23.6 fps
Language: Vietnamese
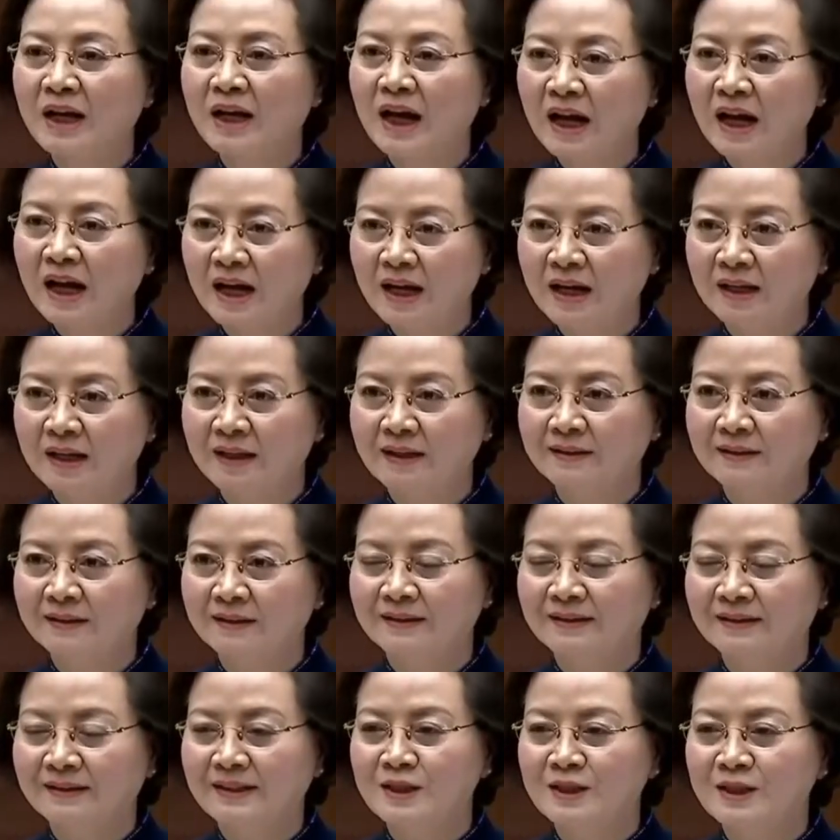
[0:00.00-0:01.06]
của chúng ta
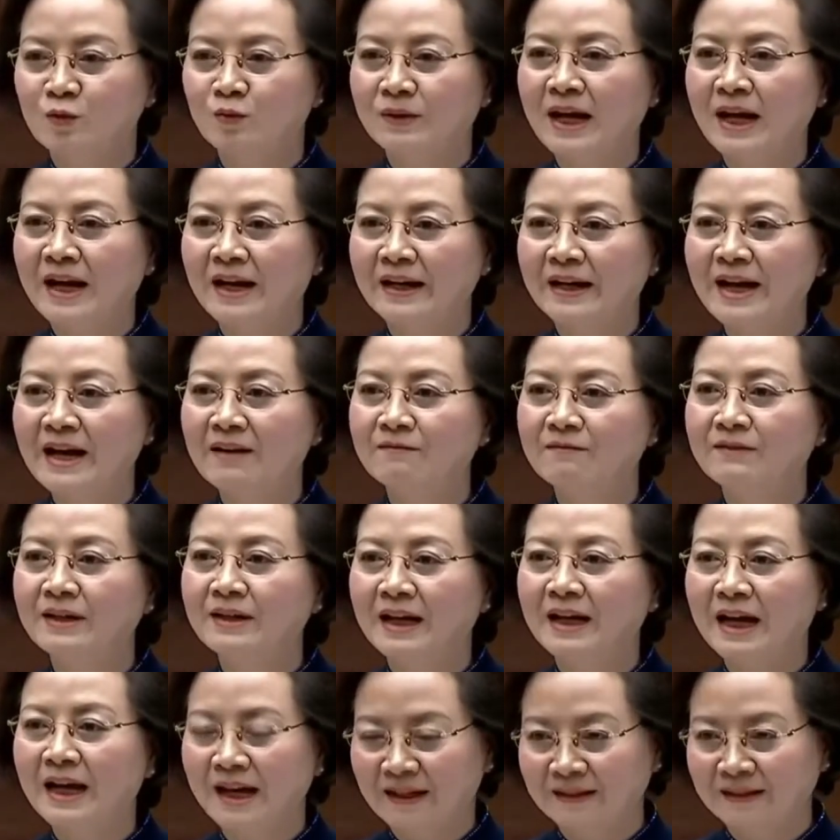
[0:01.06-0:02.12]
thì chúng ta đang
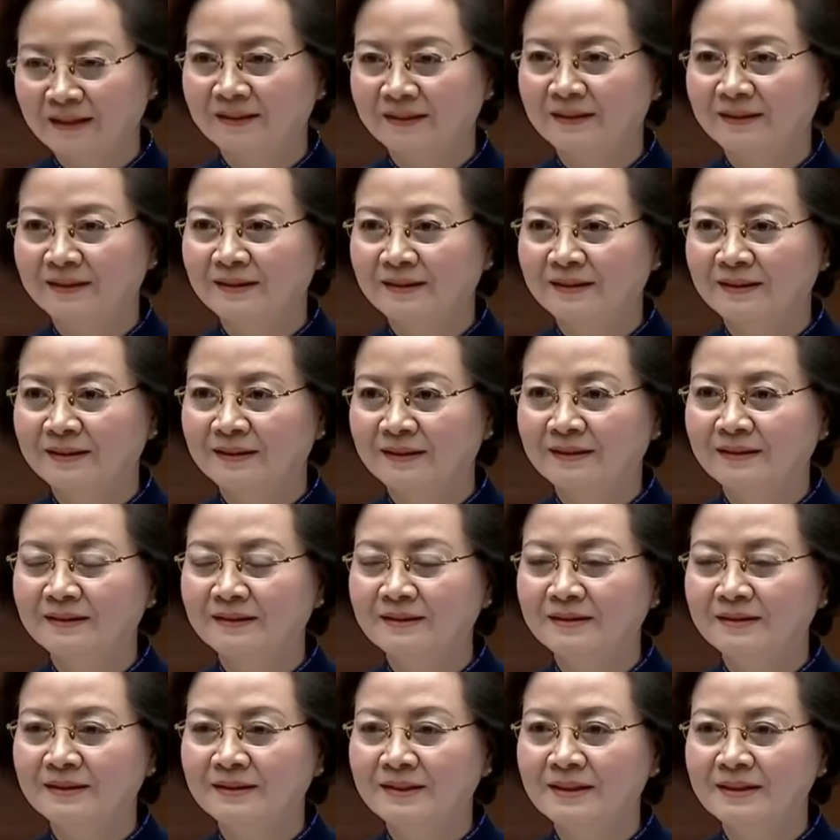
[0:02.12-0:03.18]
vận hành
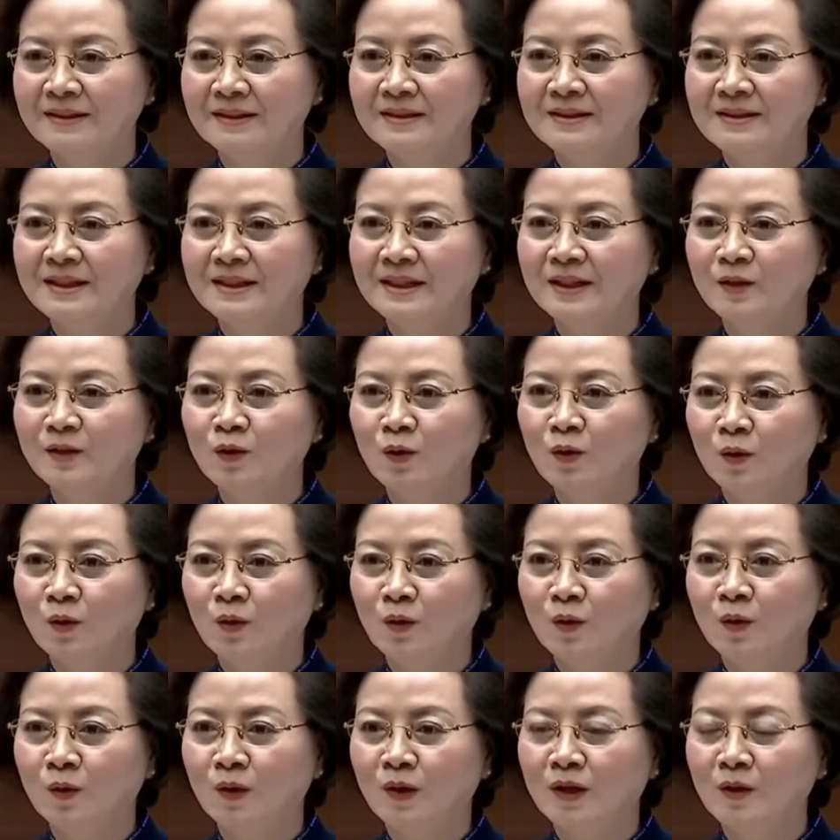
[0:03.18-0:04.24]
từ cái chế
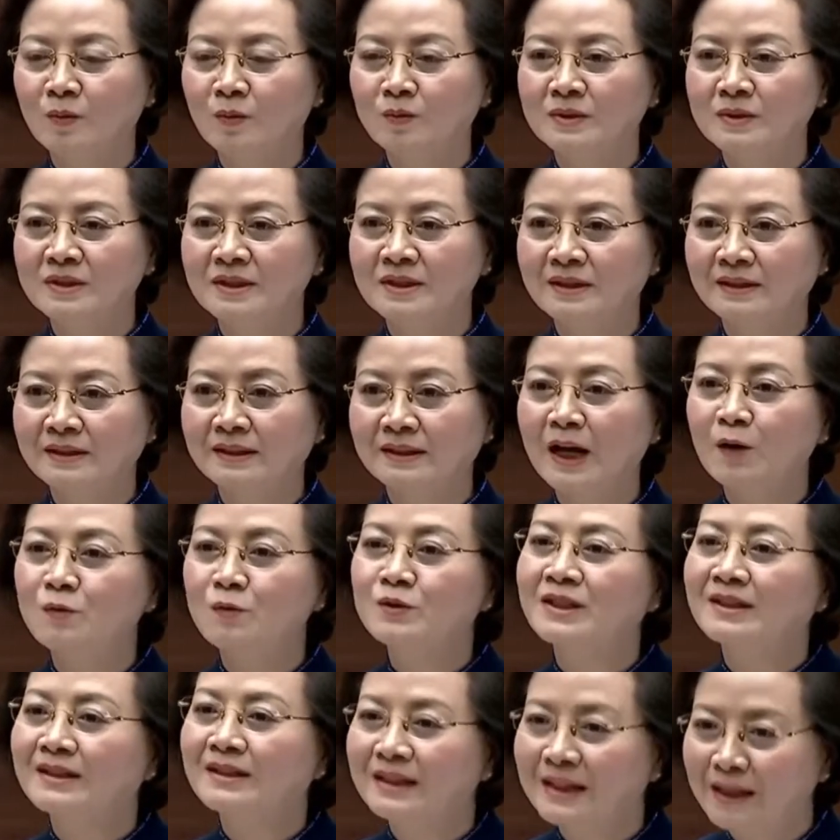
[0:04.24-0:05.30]
độ công chức
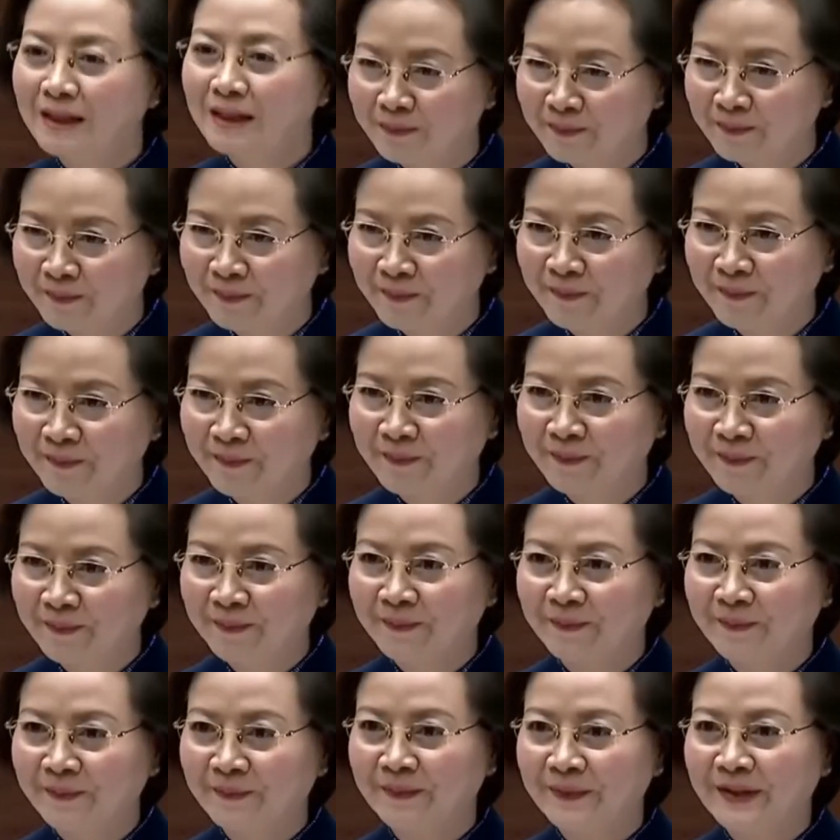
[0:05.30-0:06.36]
theo chức nghiệp
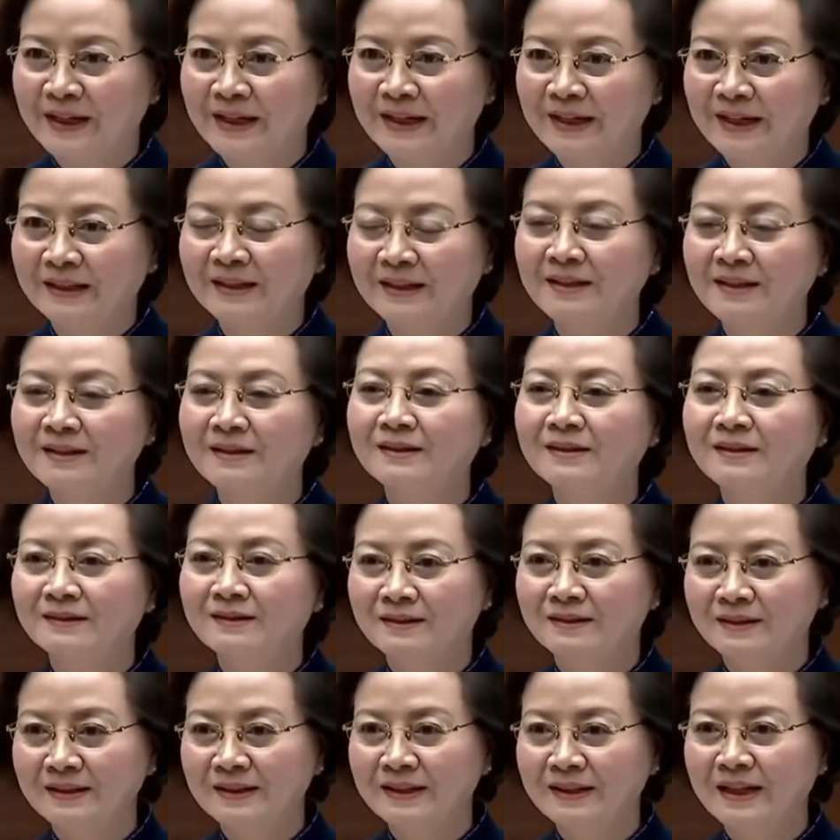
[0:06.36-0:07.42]
để tiến
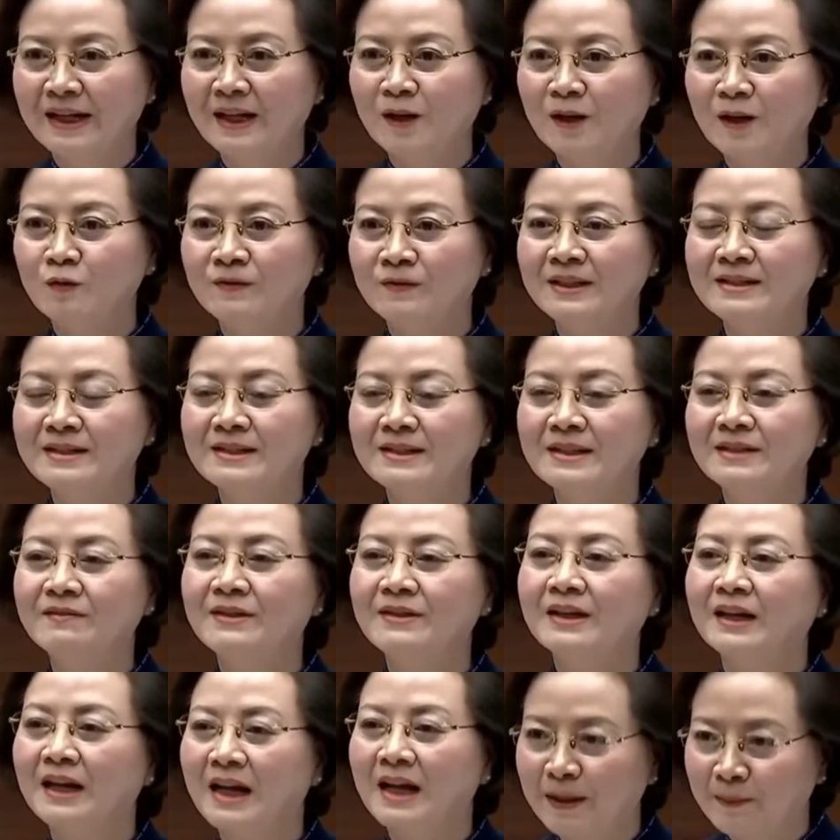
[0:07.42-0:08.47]
tới theo vị
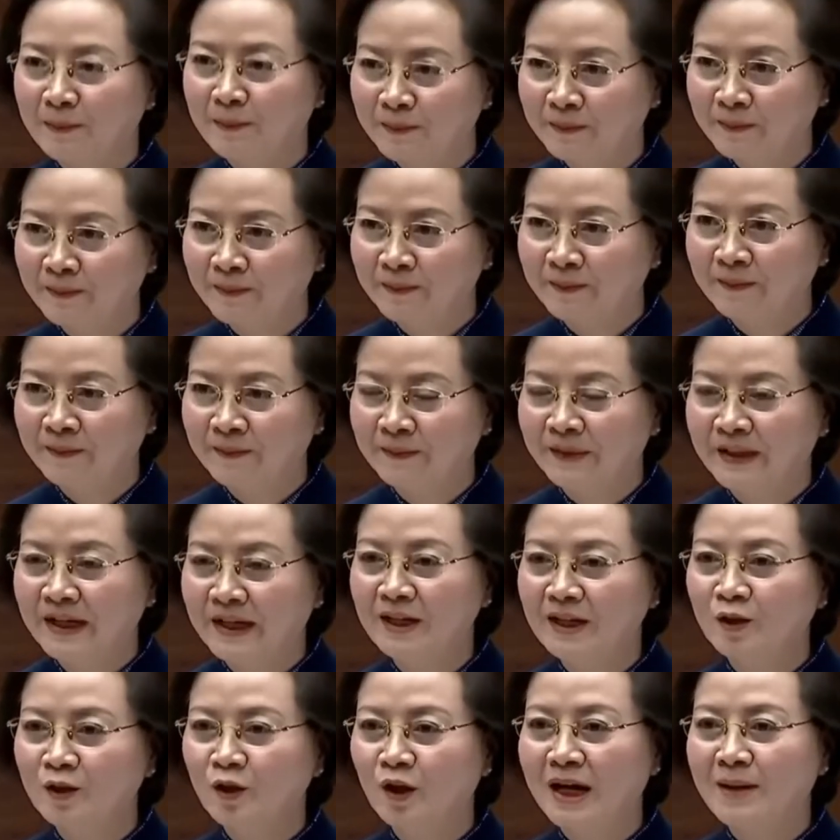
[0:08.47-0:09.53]
trí việc làm.
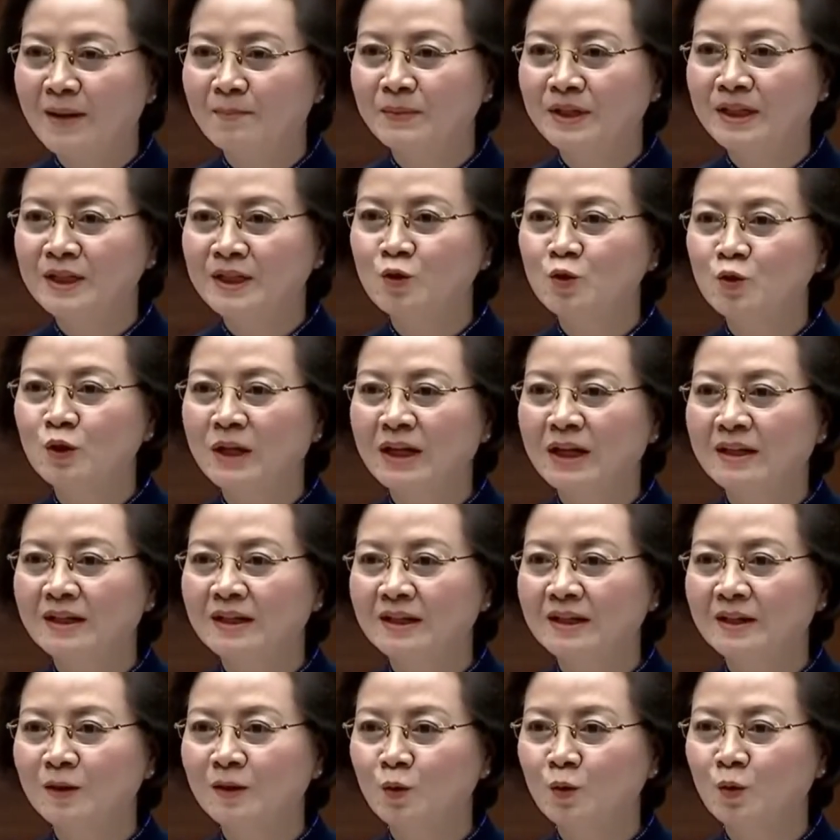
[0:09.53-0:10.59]
Đây nó là một cái xu
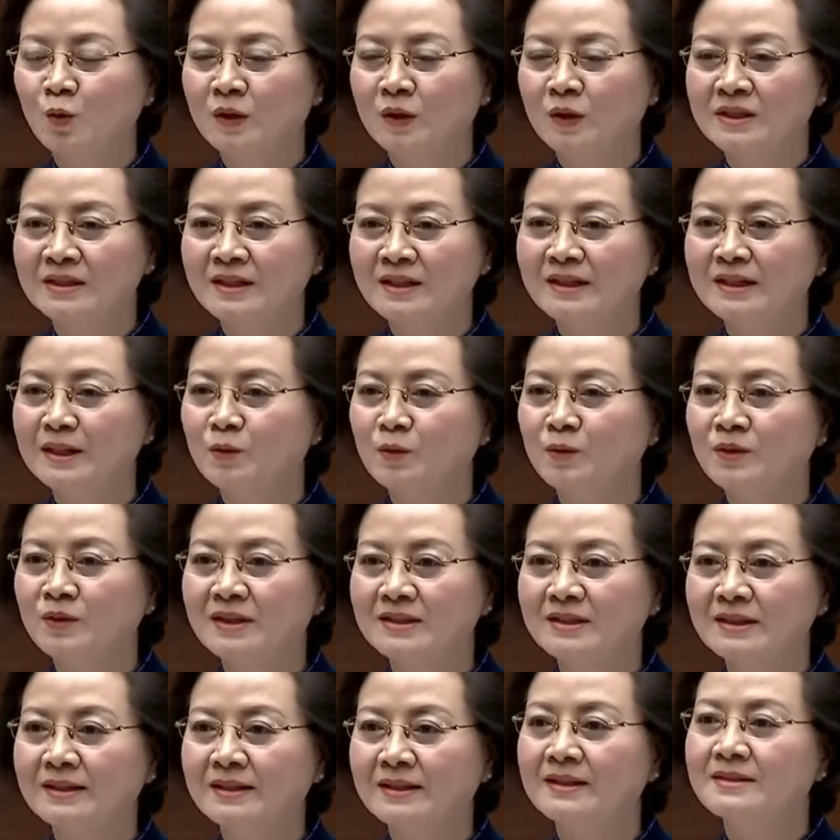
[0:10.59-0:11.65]
thế của rất nhiều
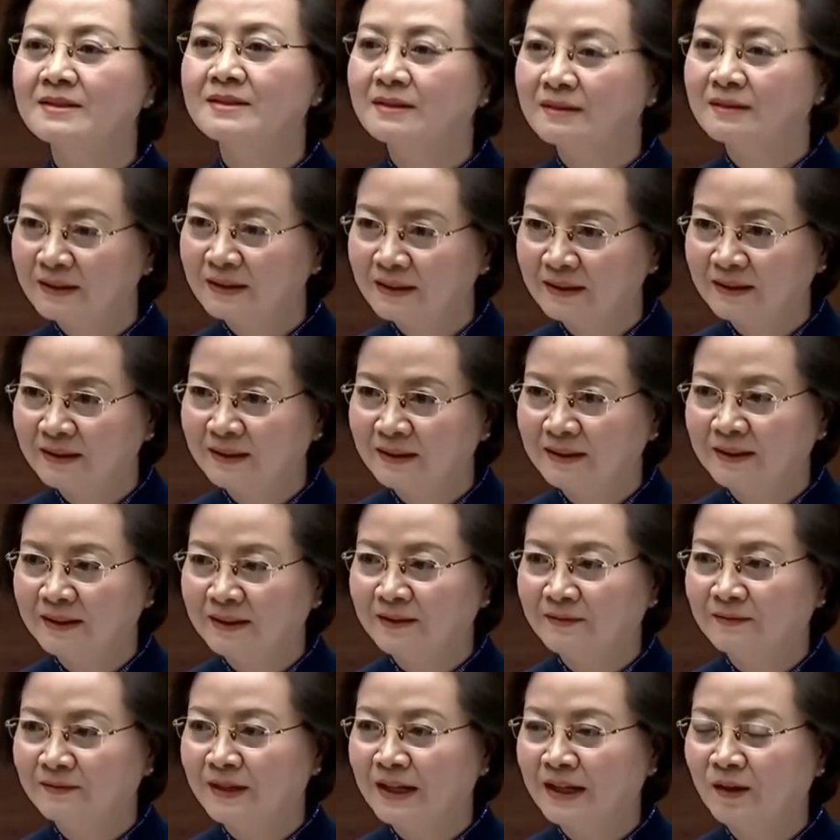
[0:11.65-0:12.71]
nước trên thế giới
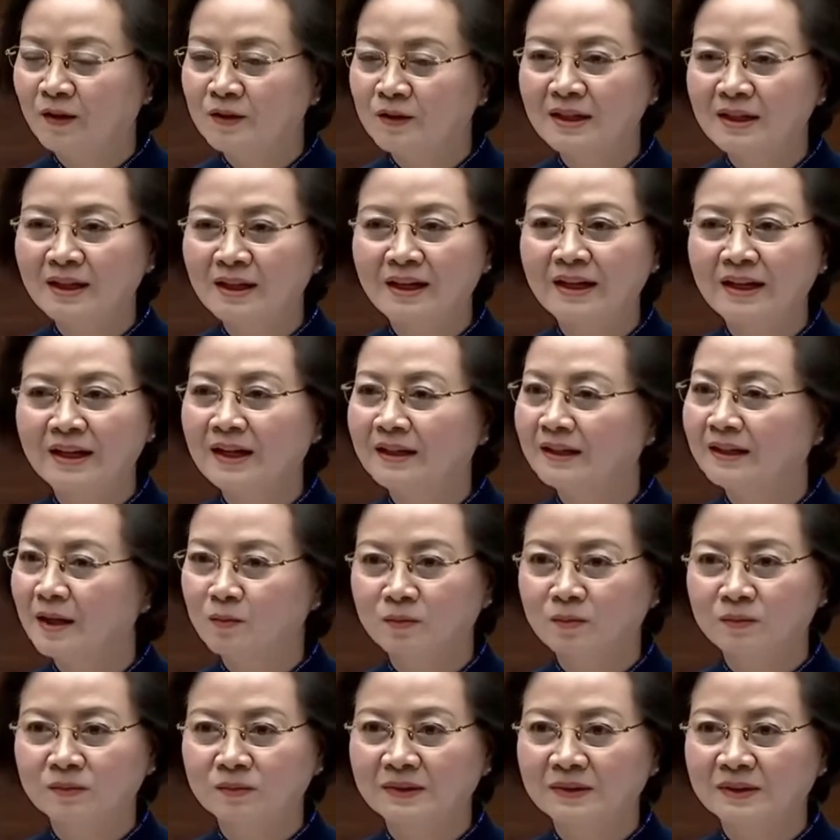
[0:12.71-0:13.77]
và nó rất là năng
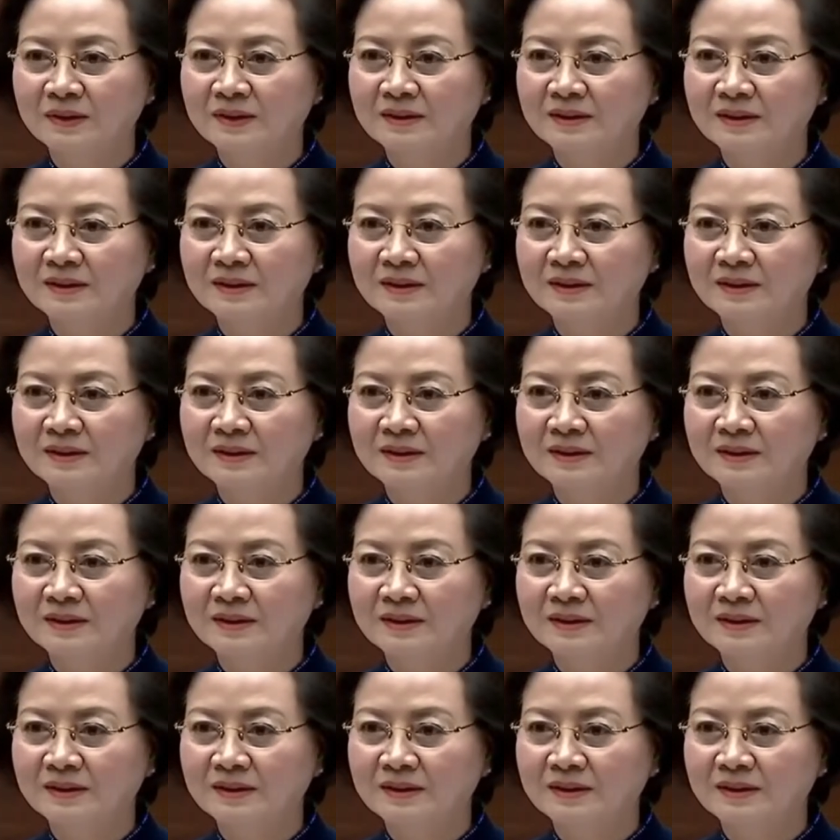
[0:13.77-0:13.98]
động,